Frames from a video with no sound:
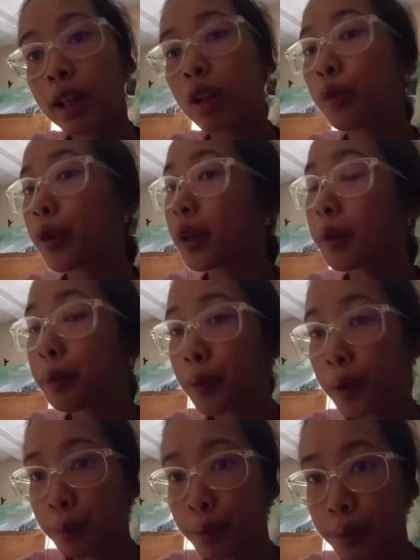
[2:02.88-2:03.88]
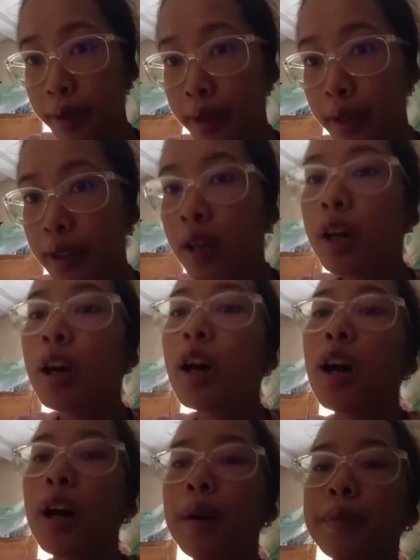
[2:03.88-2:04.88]
way ng pag-breed.
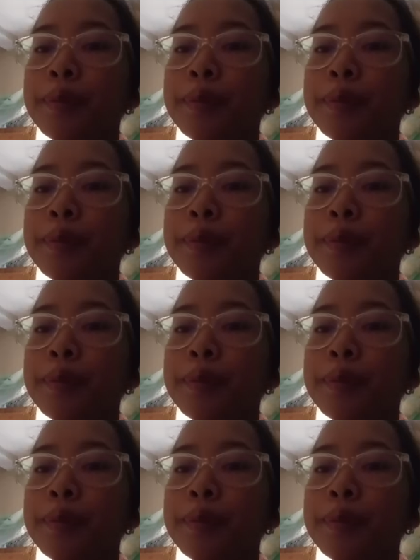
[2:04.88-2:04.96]
Um,